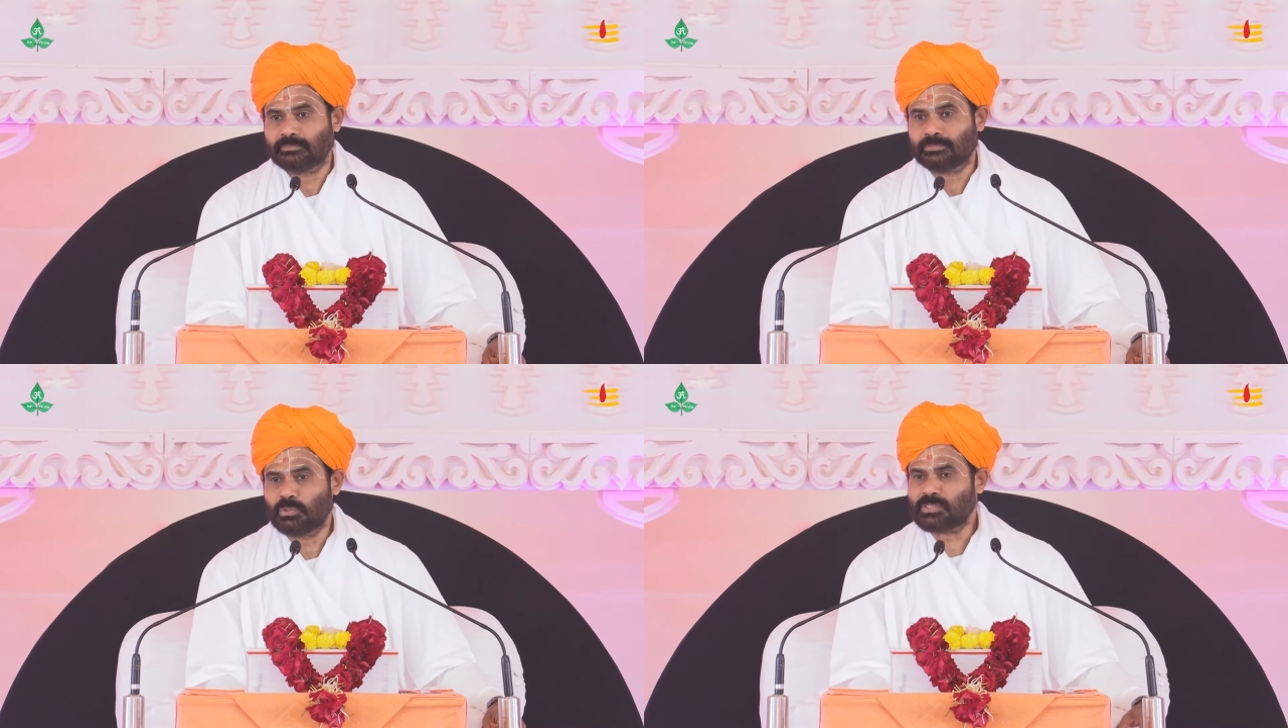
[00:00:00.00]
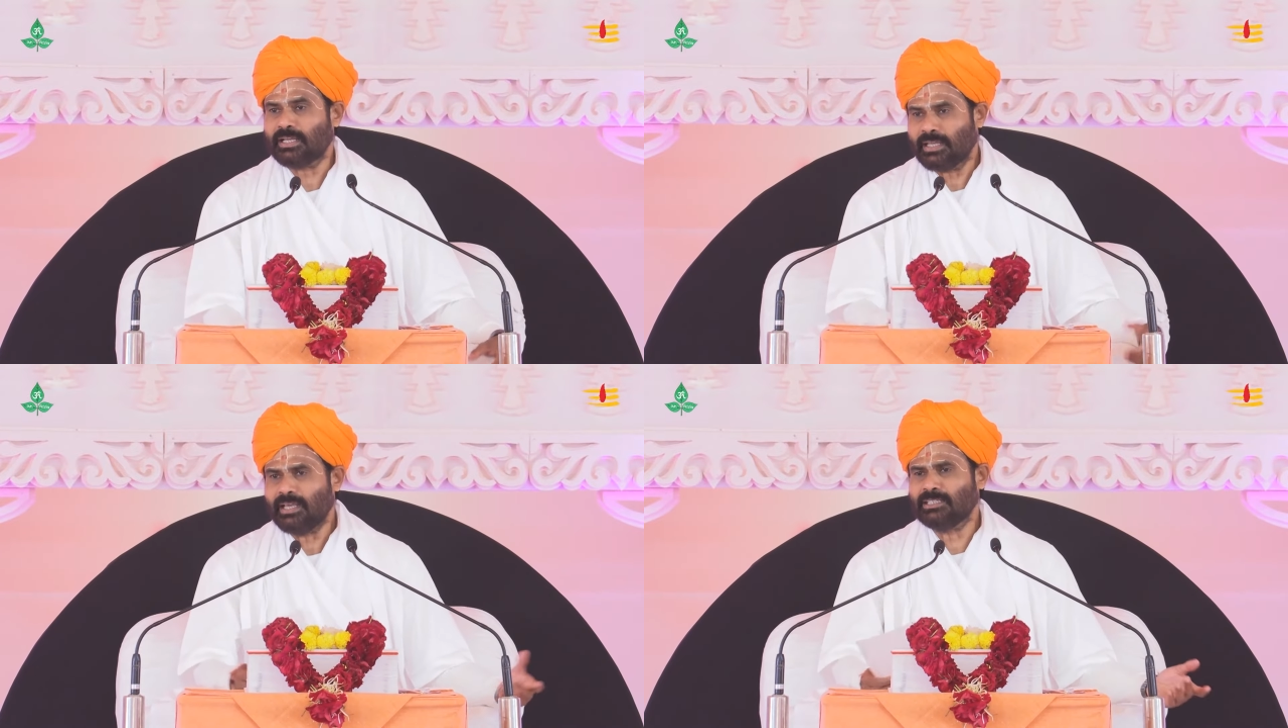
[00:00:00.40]
उसका
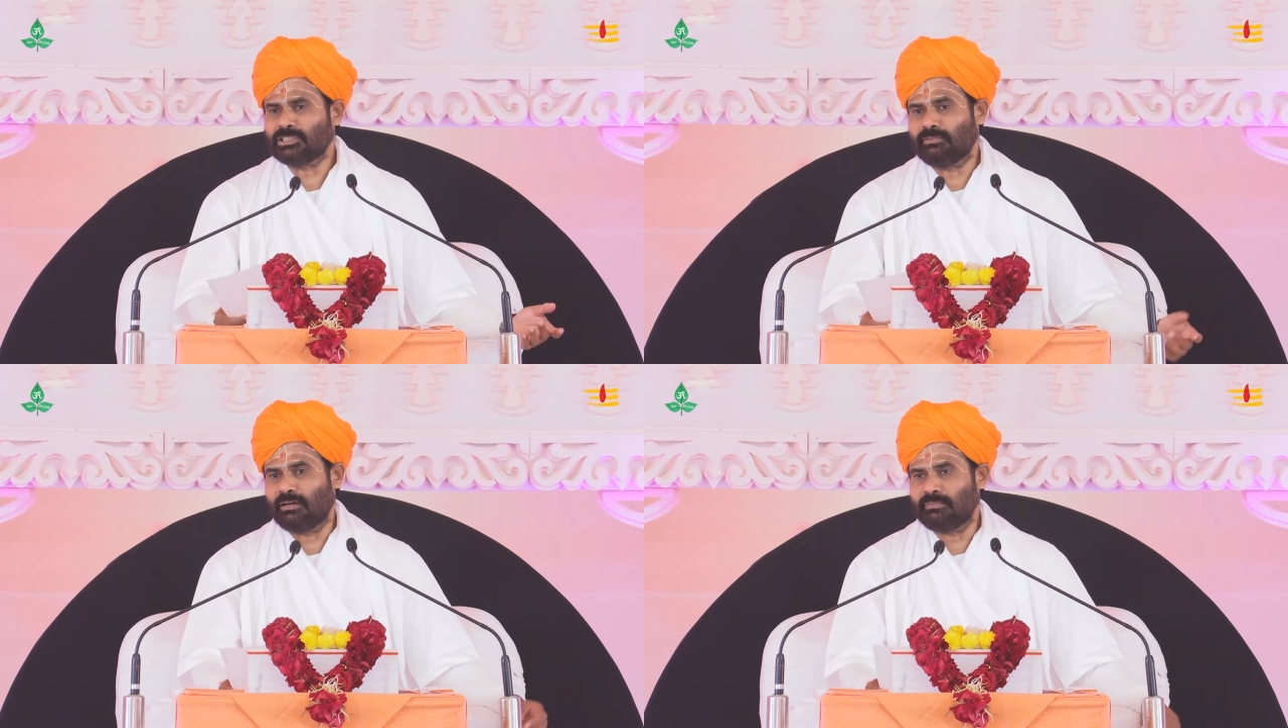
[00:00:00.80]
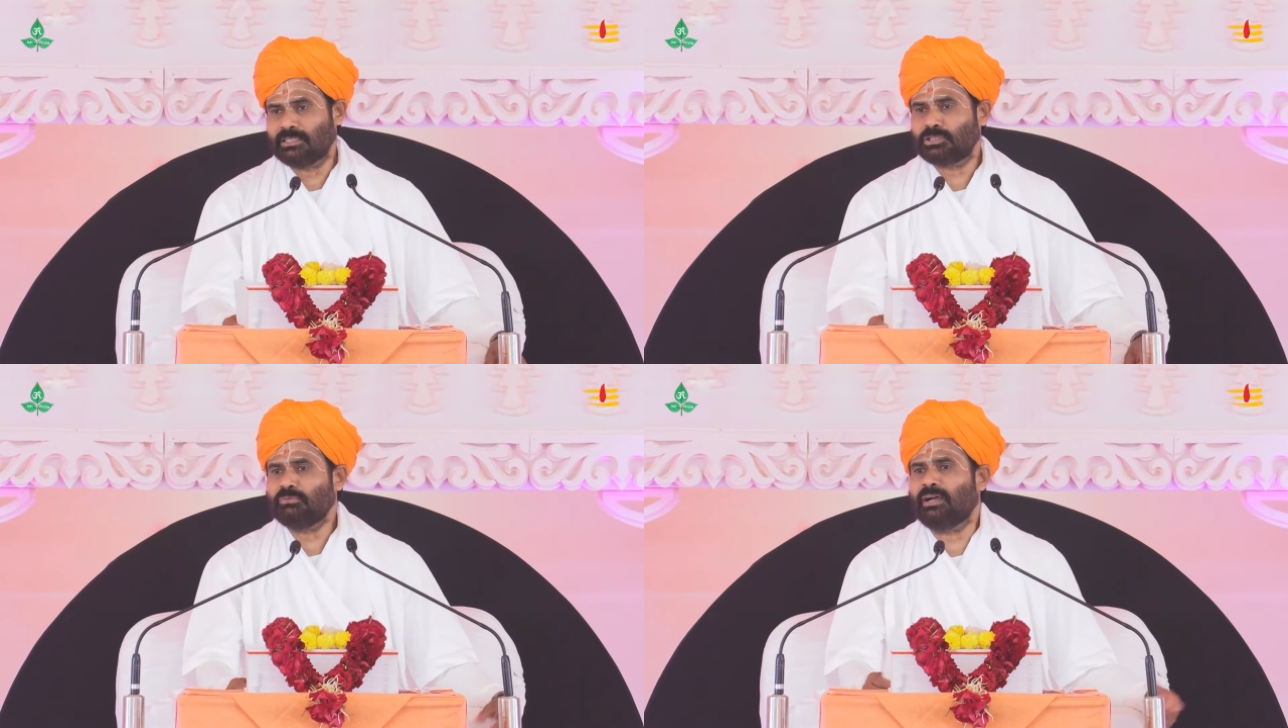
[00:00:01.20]
यही जवाब है
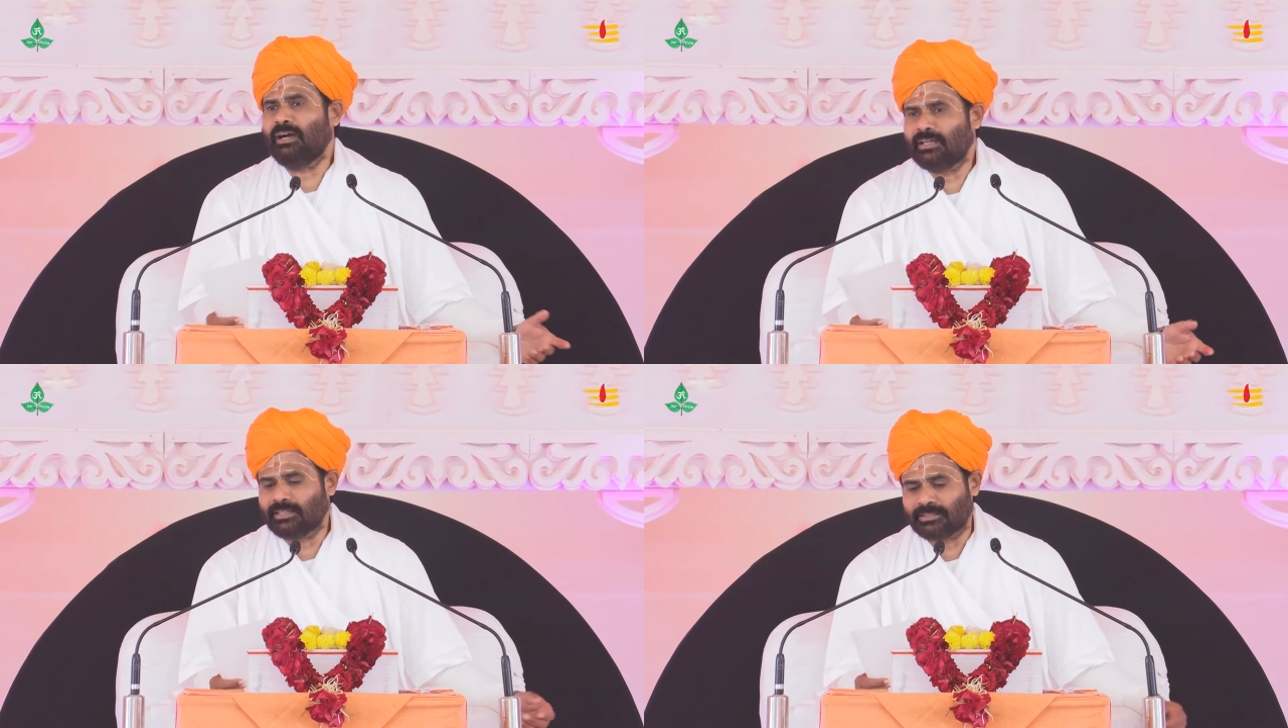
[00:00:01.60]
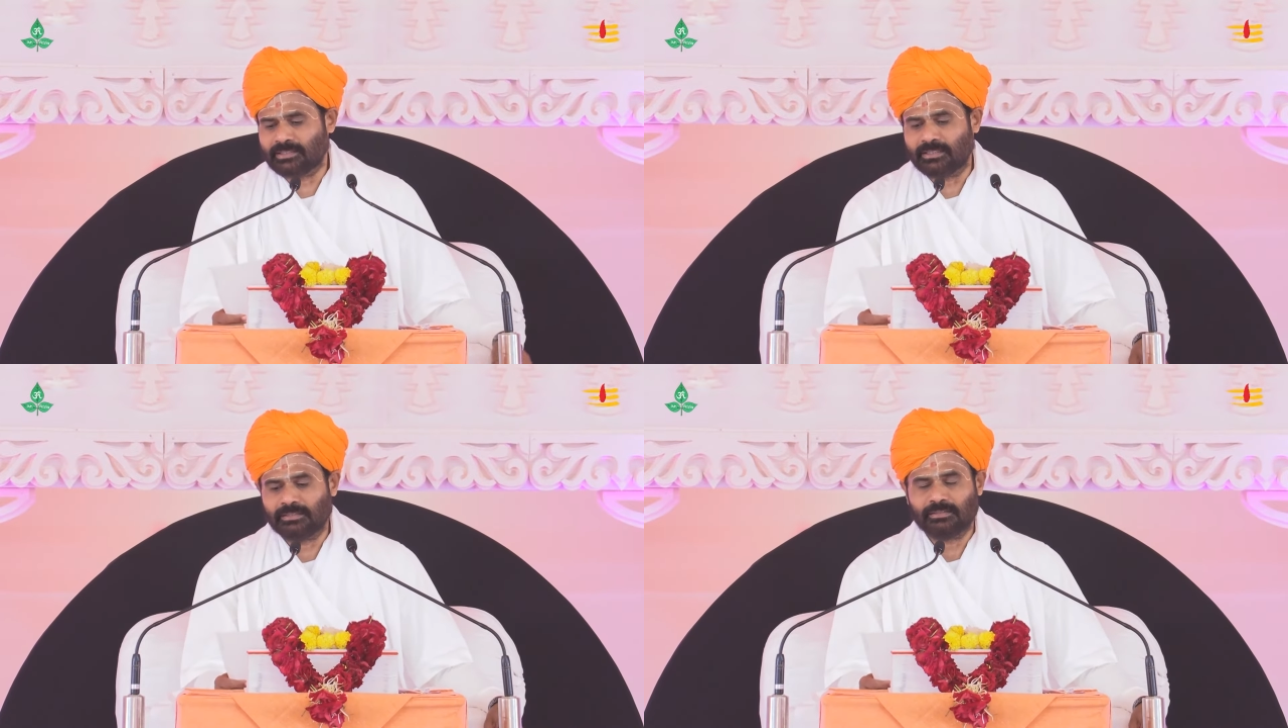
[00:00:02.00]
शिव कहाँ नहीं
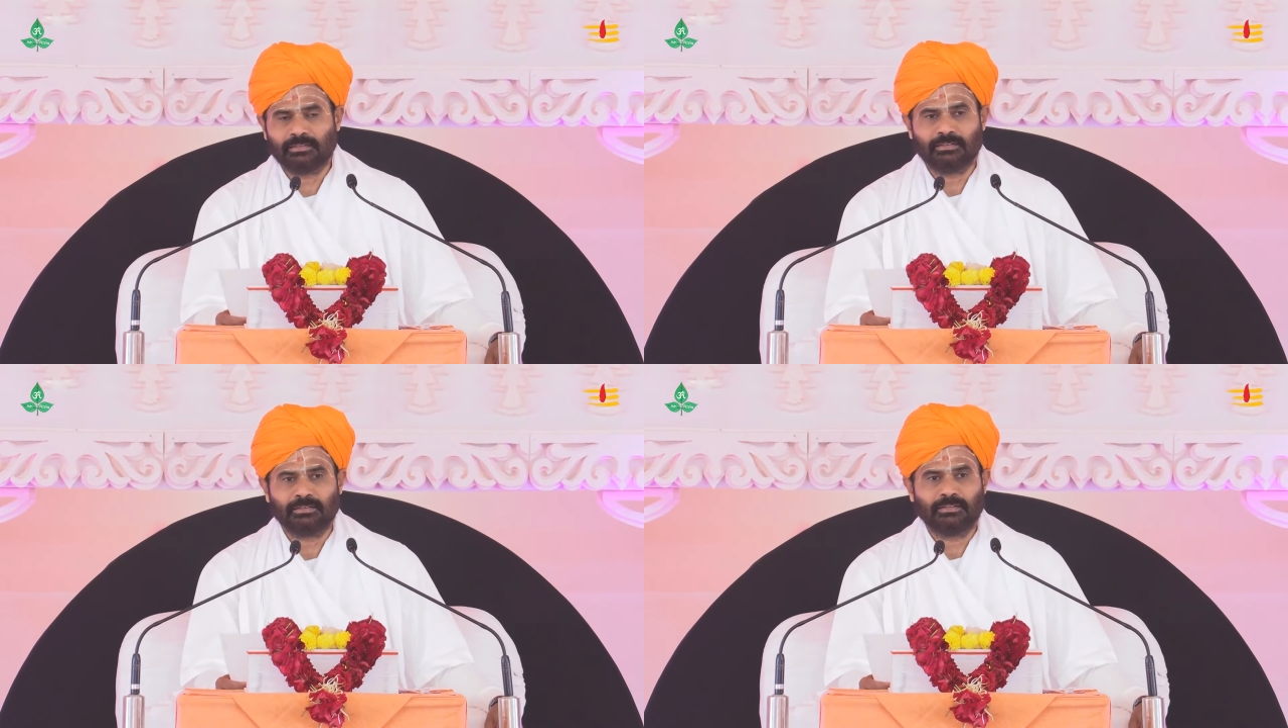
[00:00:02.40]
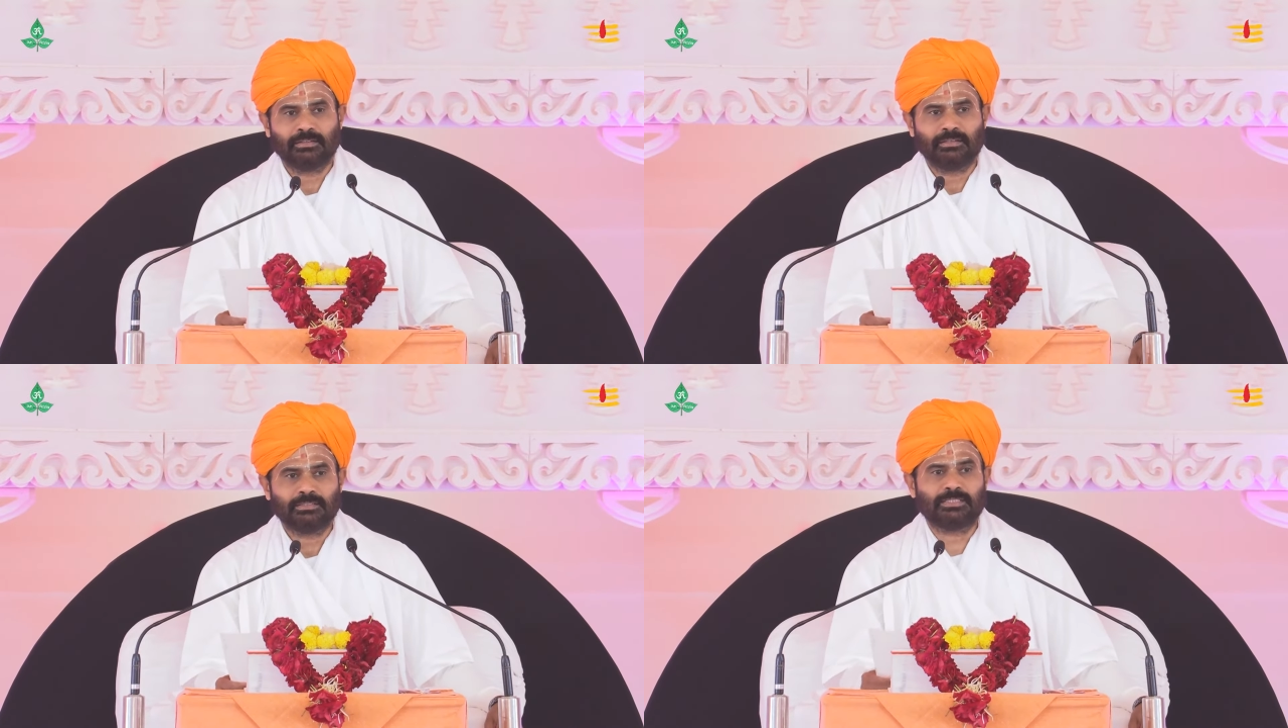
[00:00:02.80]

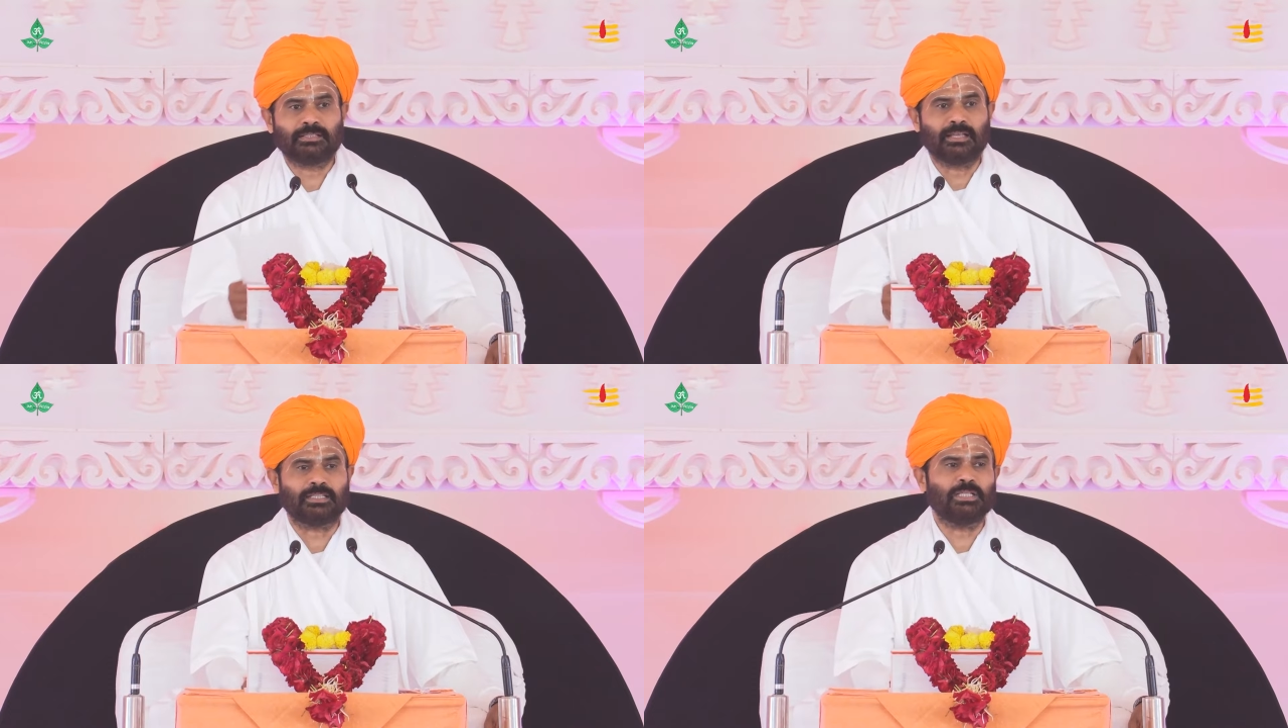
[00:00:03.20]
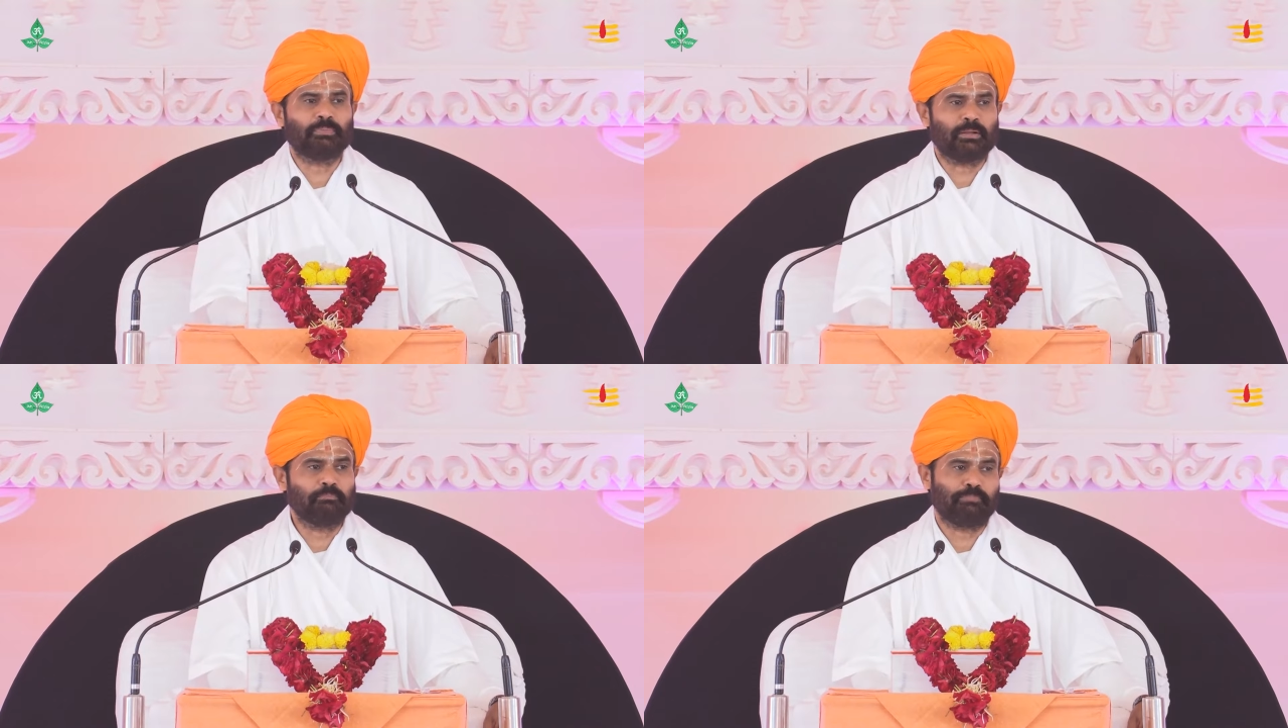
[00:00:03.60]
है जिस धरती पर हम